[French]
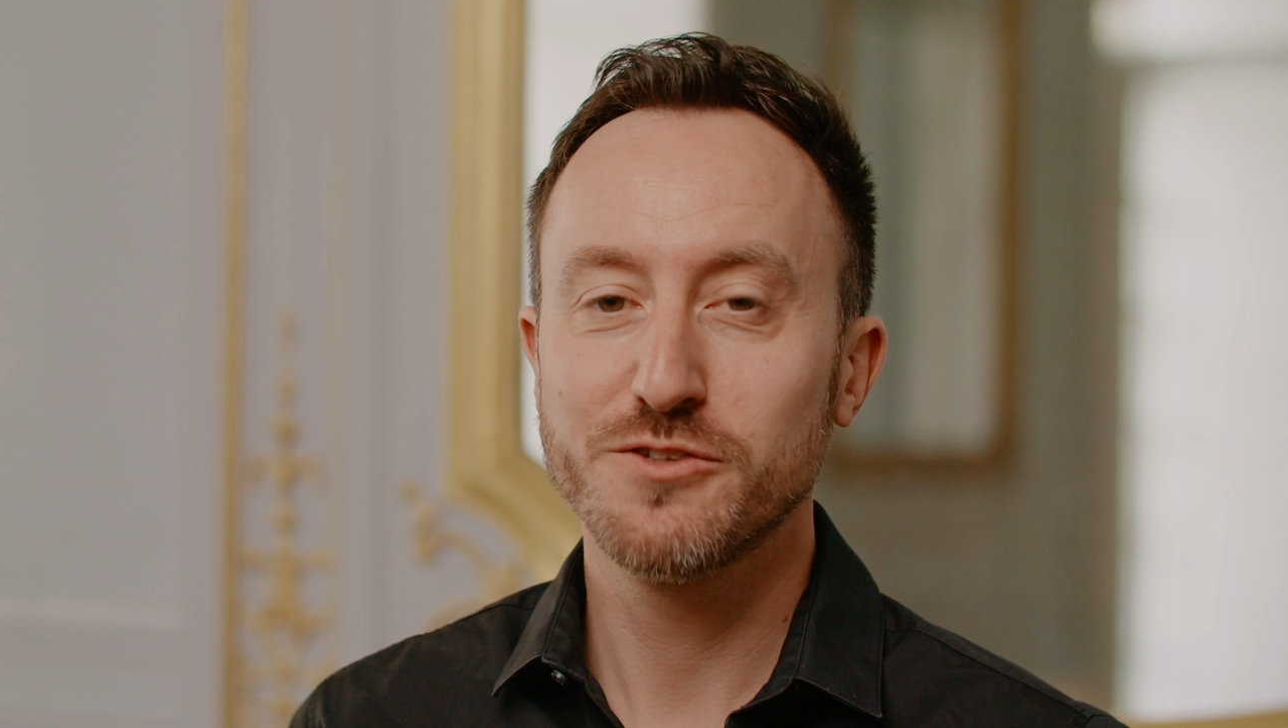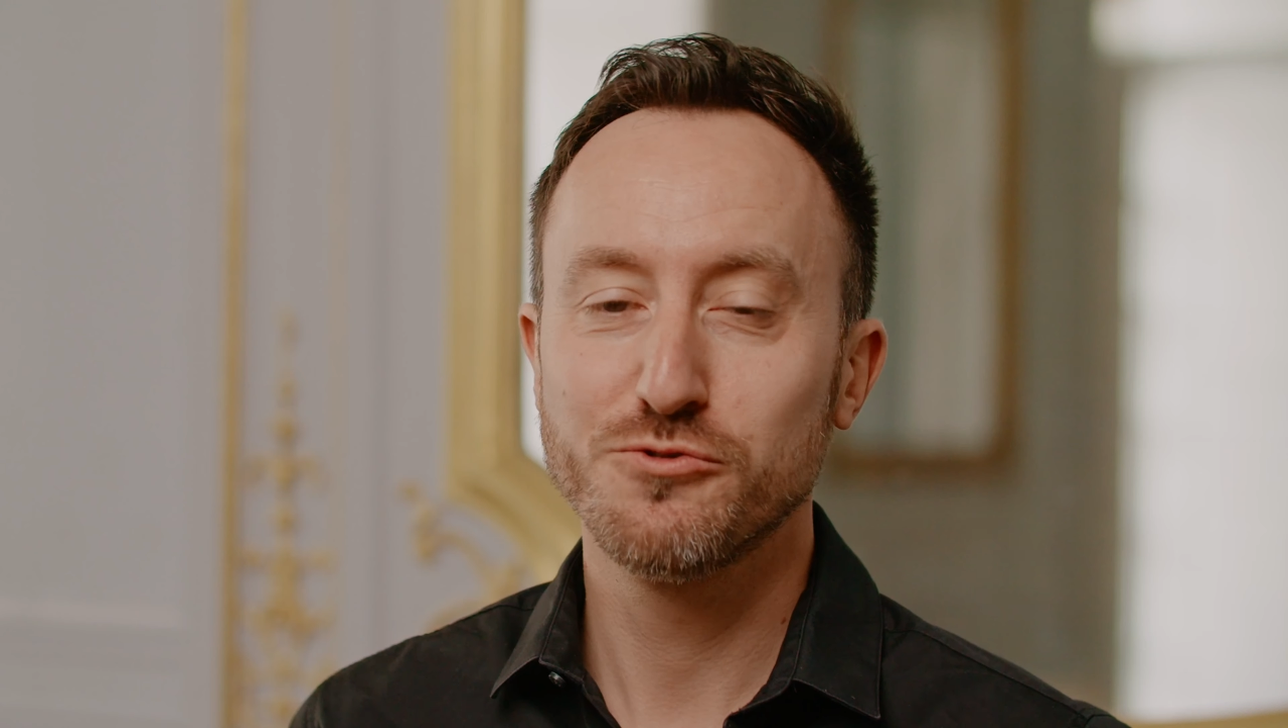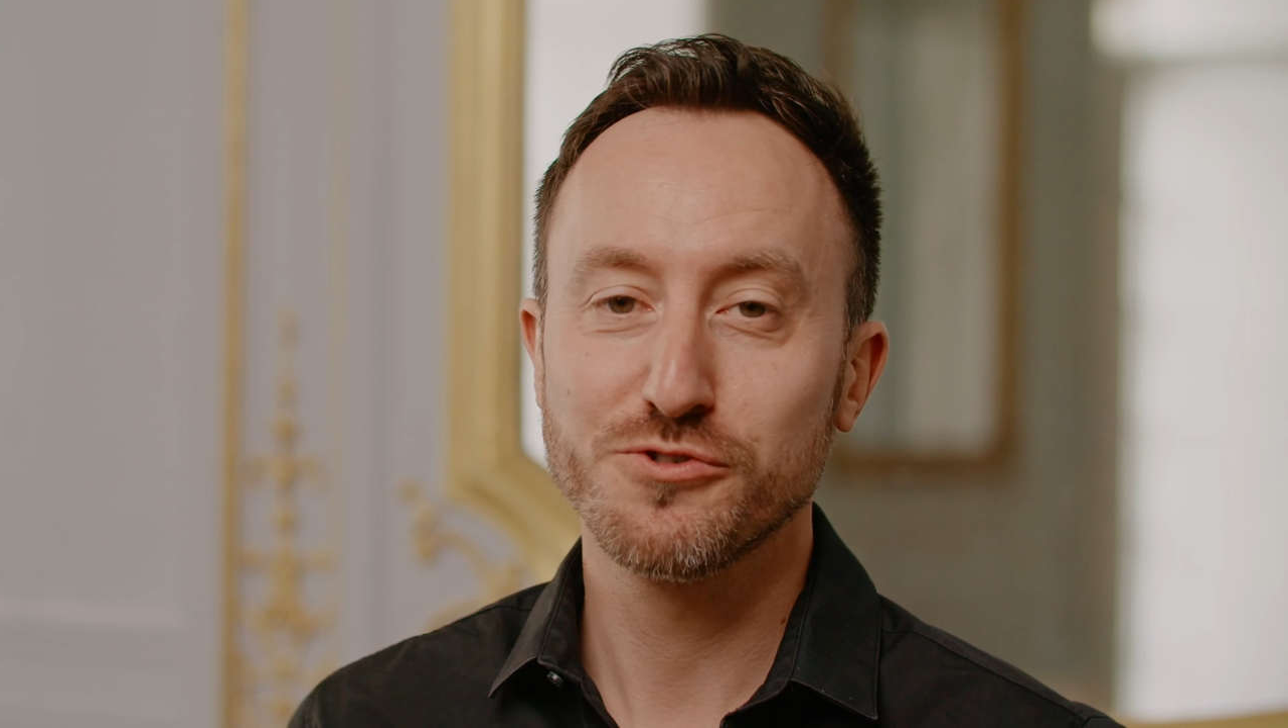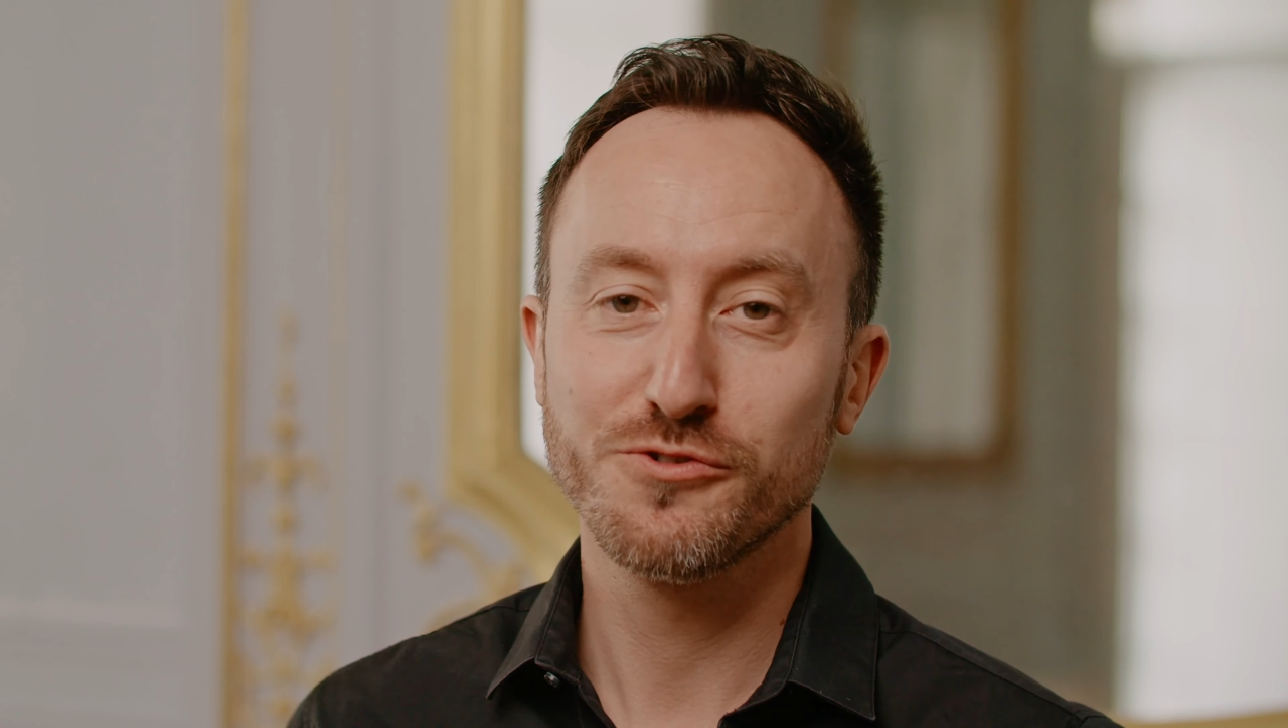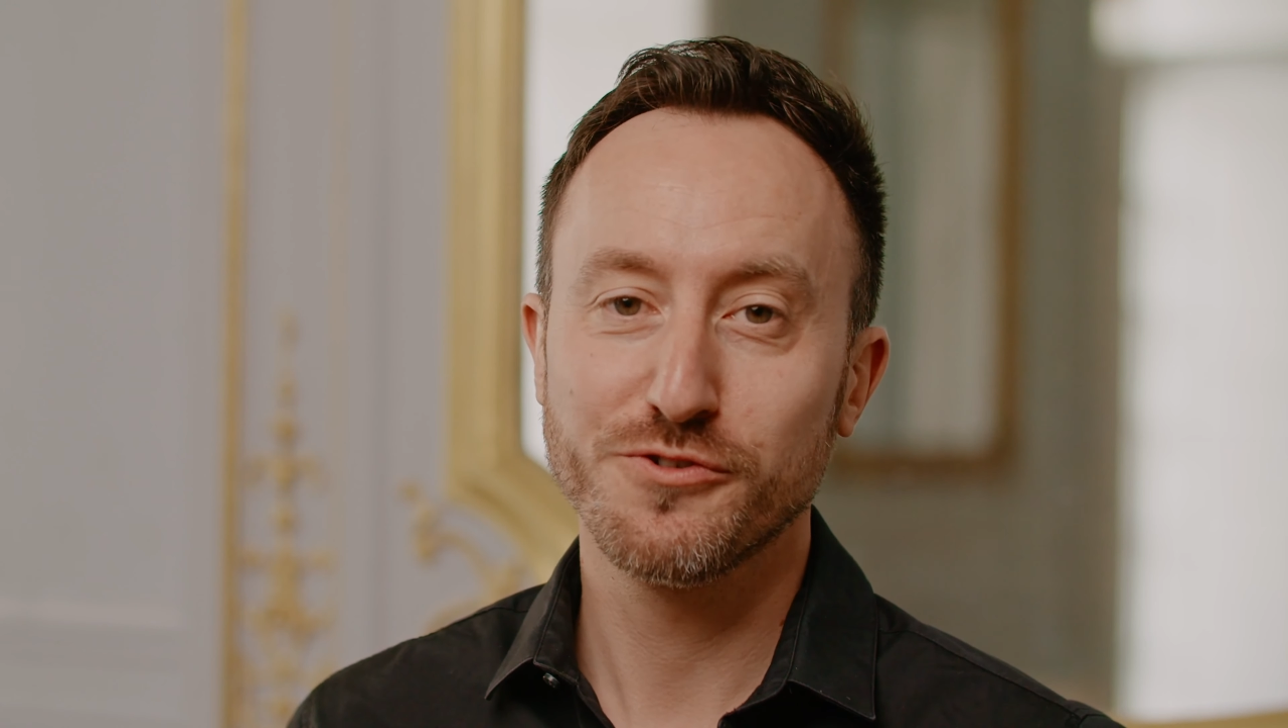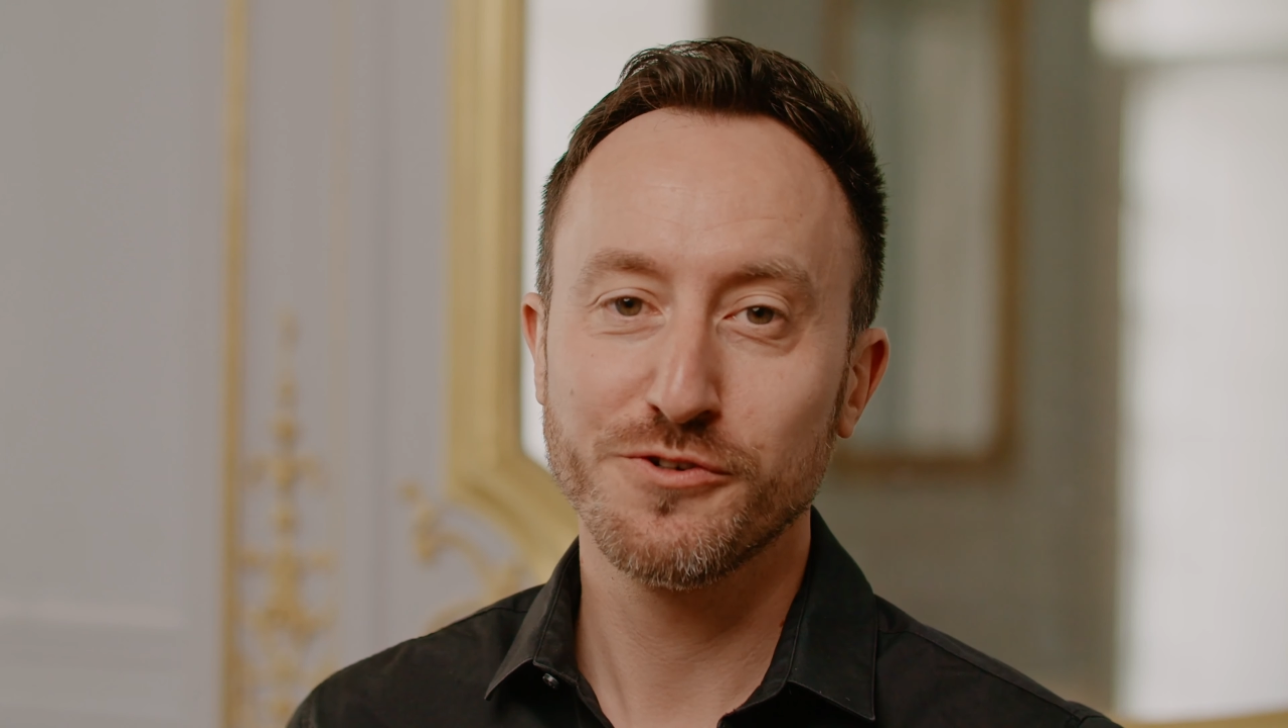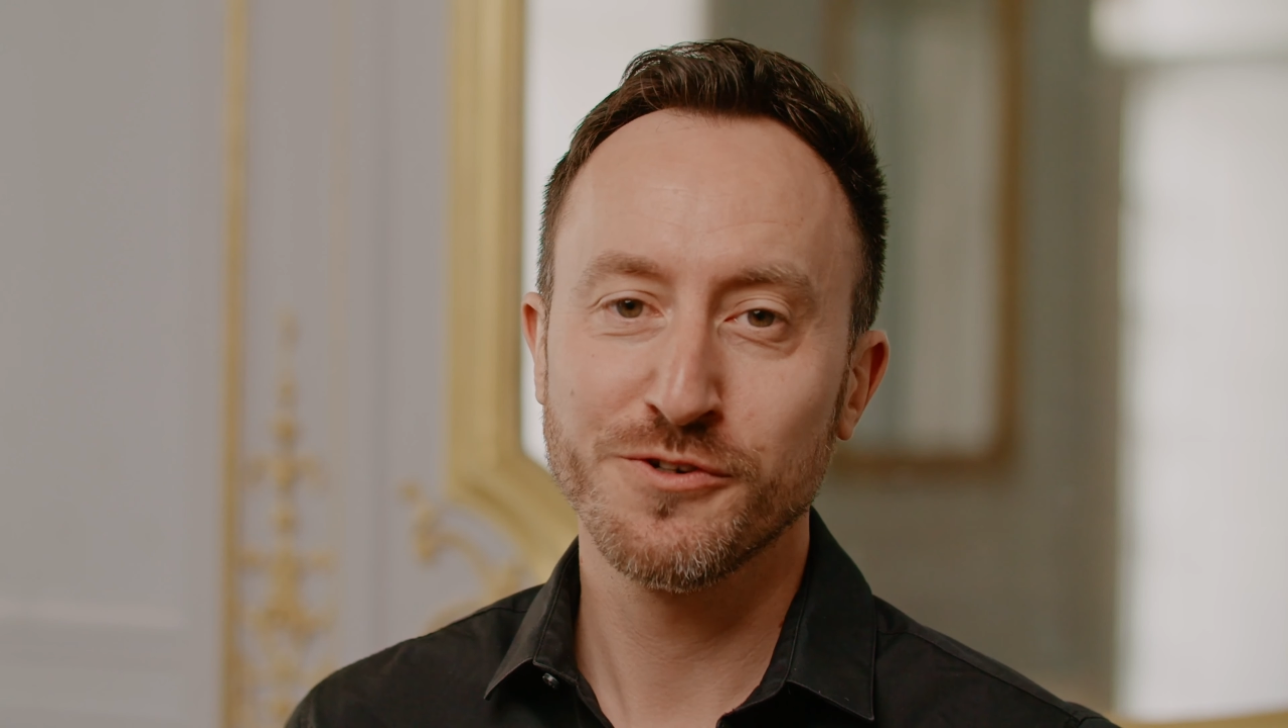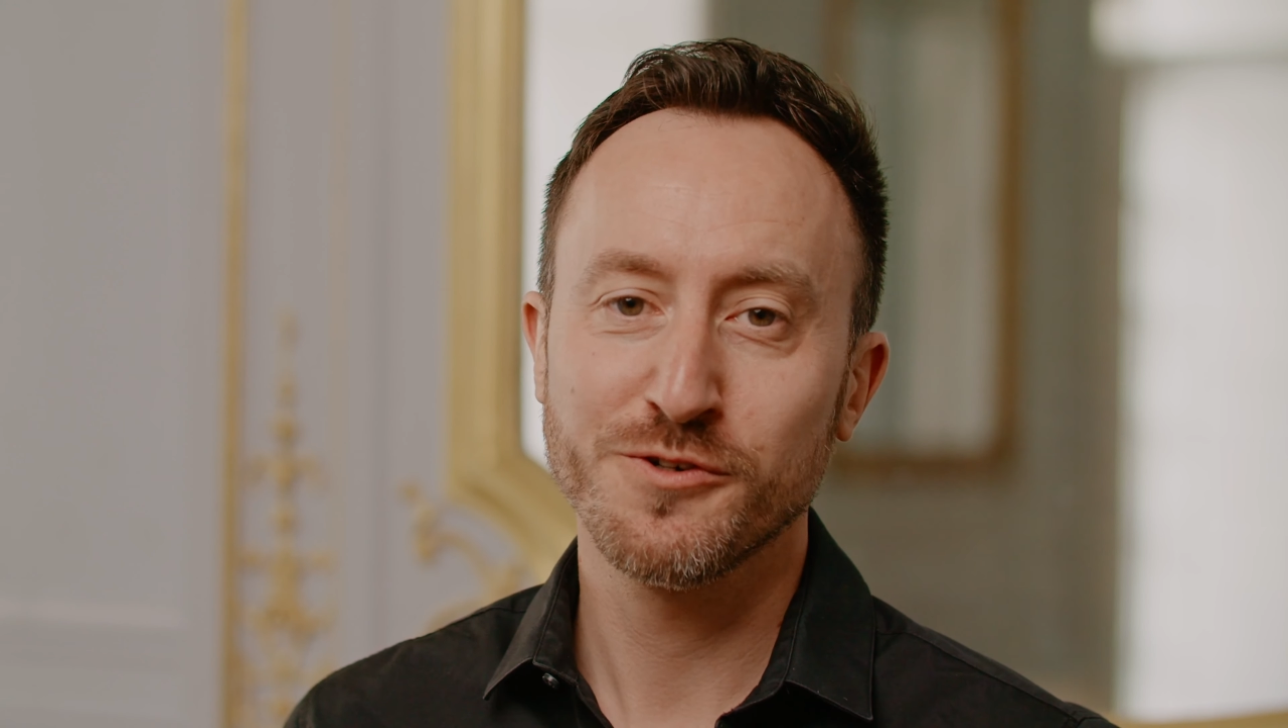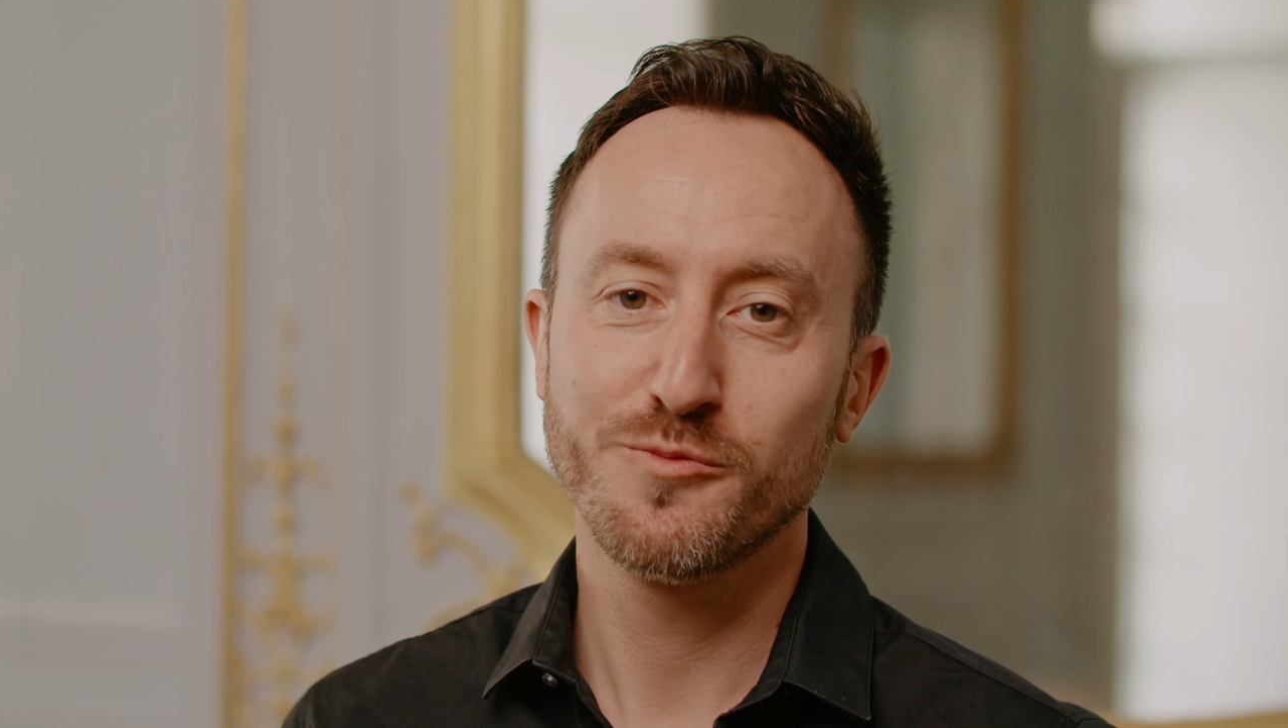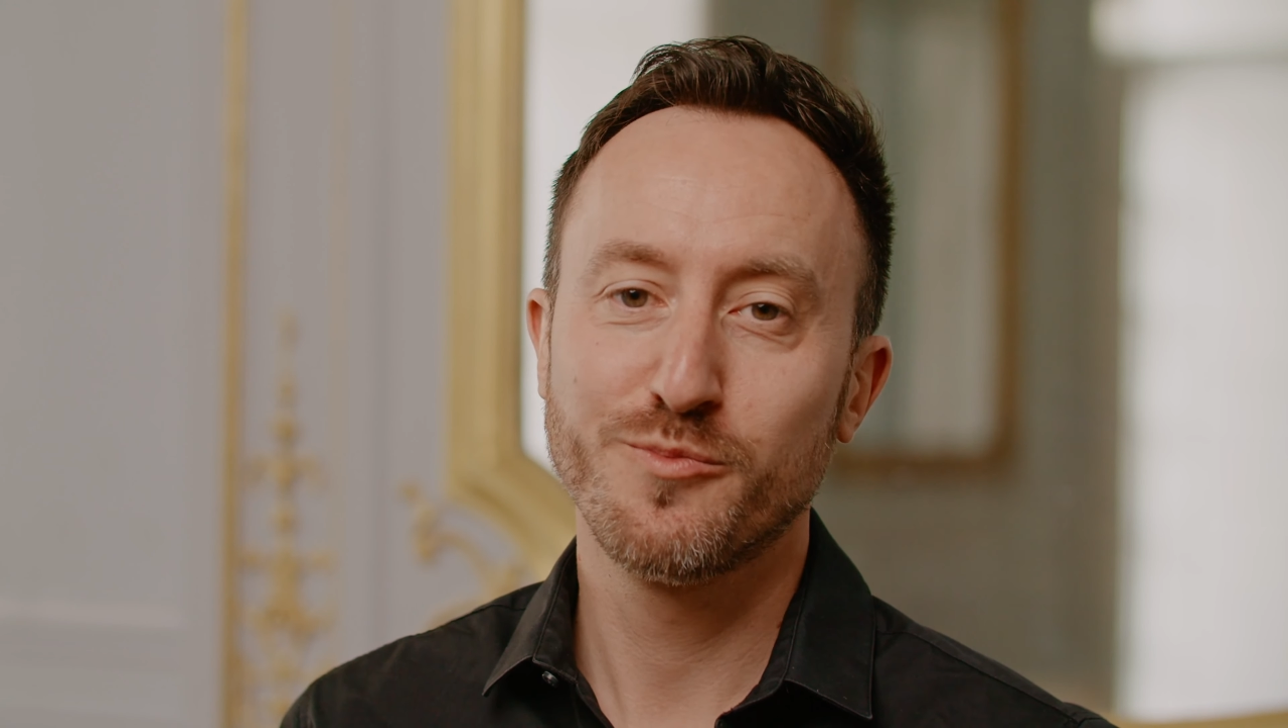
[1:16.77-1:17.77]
et de chanteurs